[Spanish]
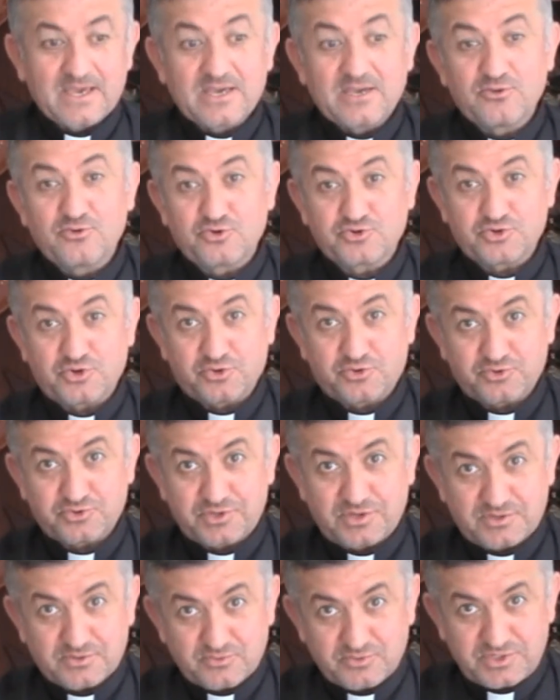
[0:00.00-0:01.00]

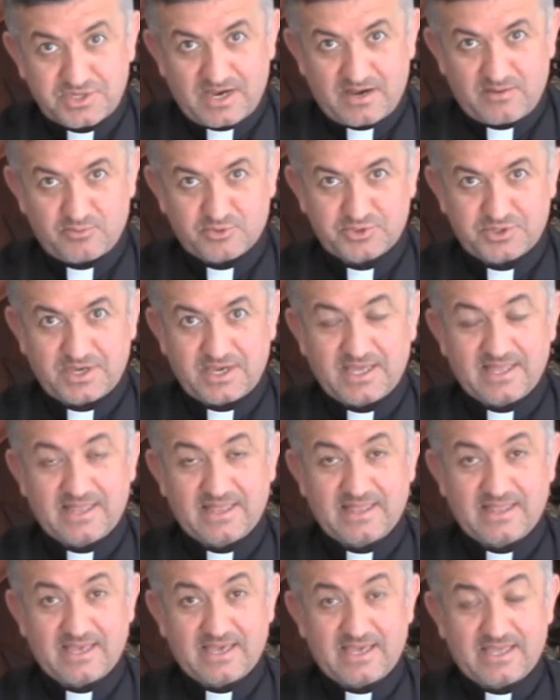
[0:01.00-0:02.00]
Nosotros escuchamos
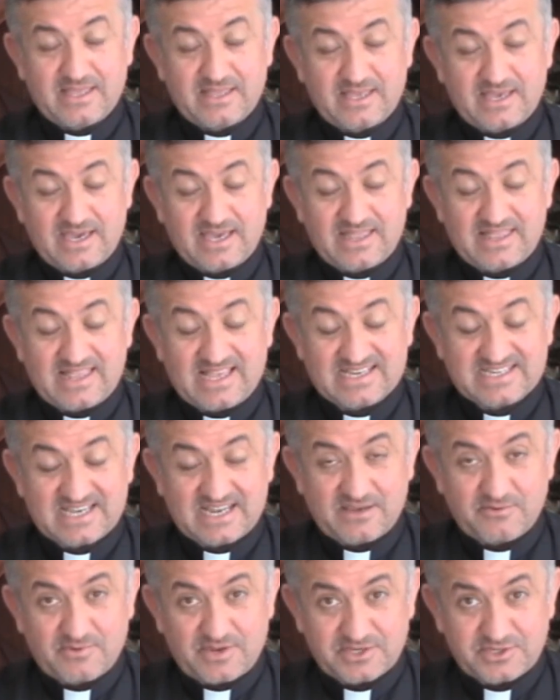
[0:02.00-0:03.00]
en, la
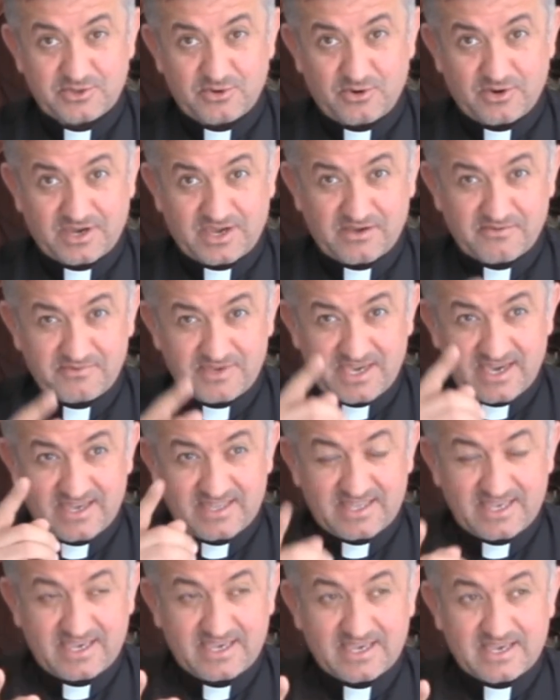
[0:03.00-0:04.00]
celebración que
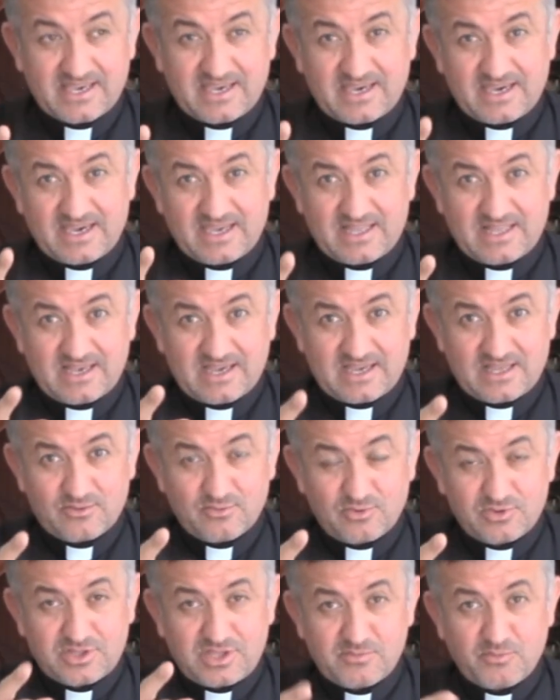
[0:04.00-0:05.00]
viene el,
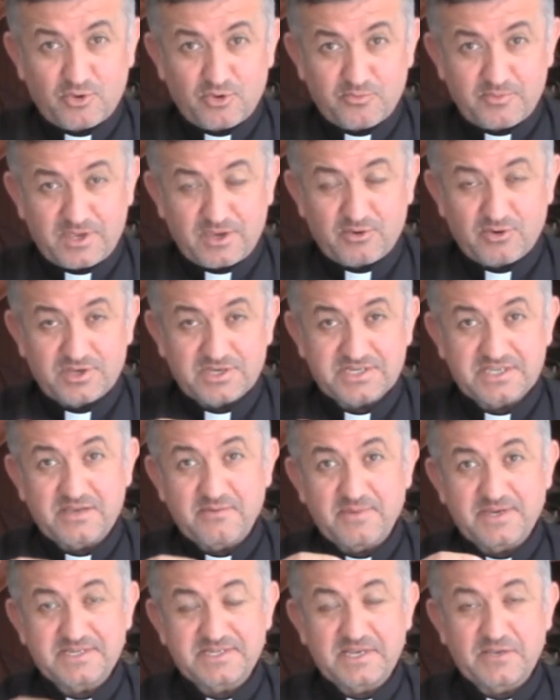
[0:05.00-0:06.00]
último domingo de
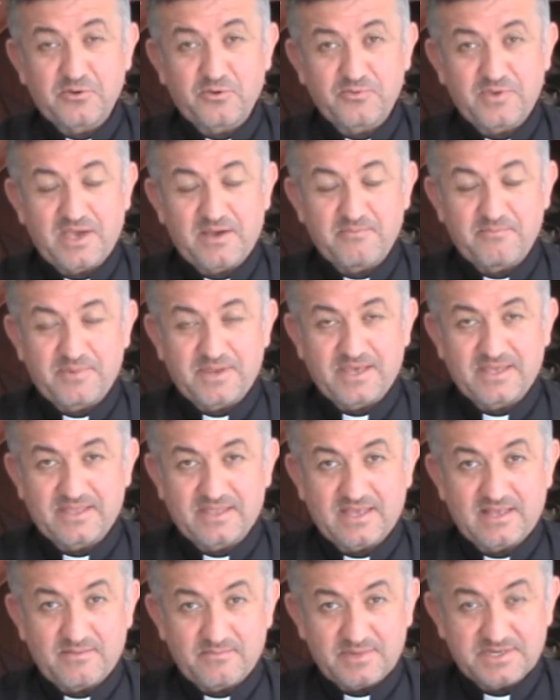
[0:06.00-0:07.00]
este mes de noviembre,
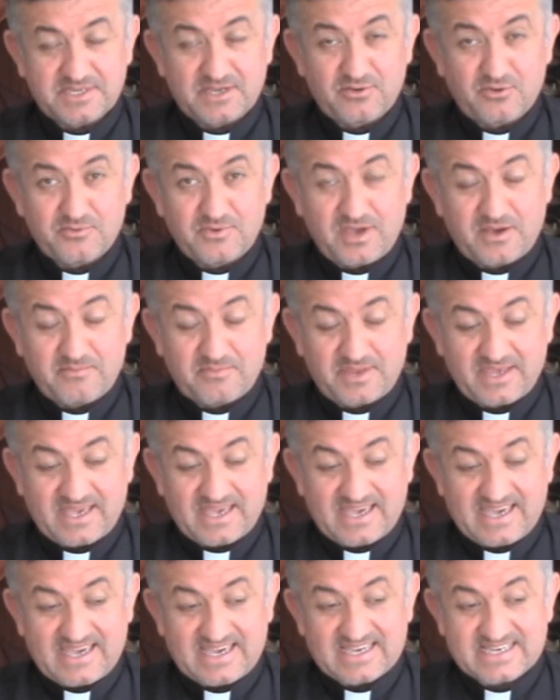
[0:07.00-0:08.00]
del mes de
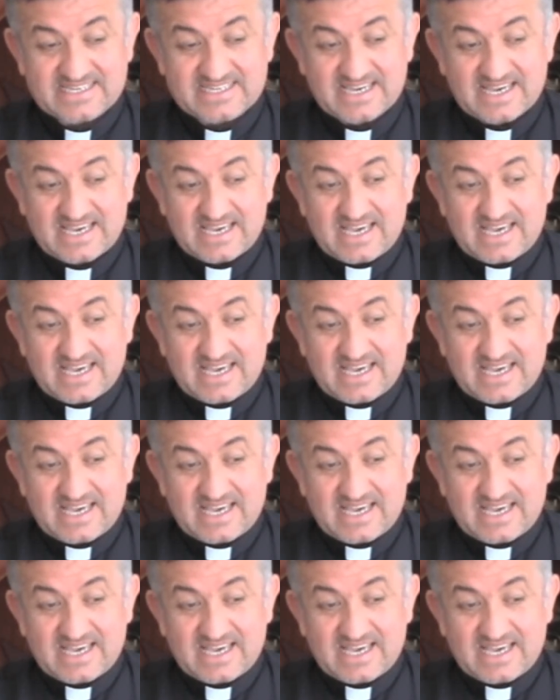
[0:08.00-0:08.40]
noviembre, es